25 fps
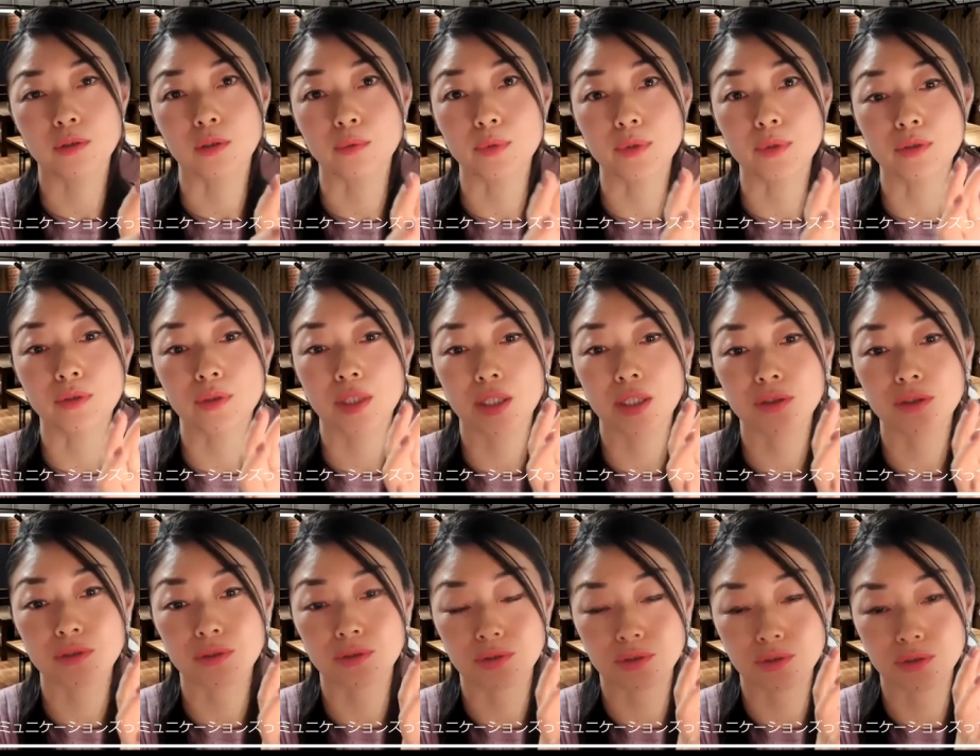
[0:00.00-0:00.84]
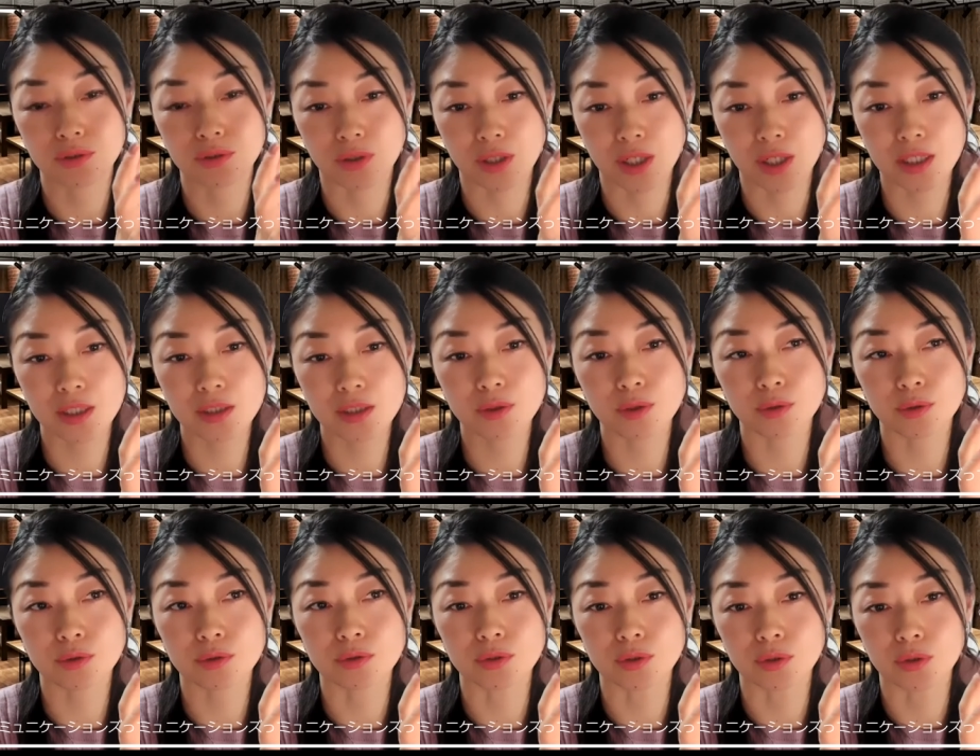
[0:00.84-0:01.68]
コミュニケーション協会と
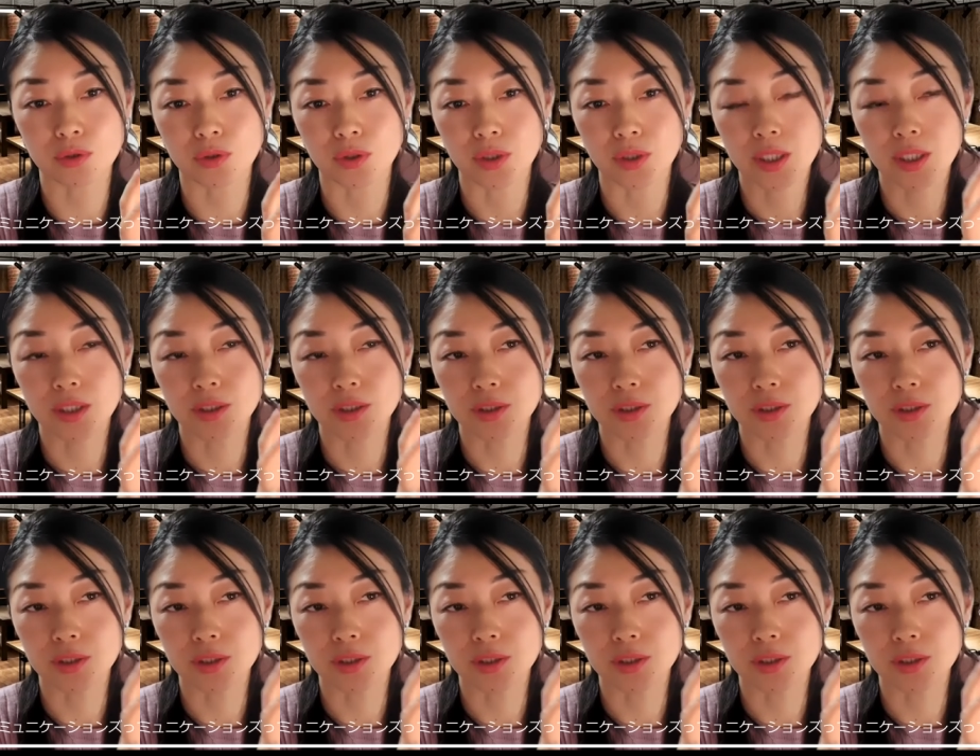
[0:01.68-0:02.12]
いうのを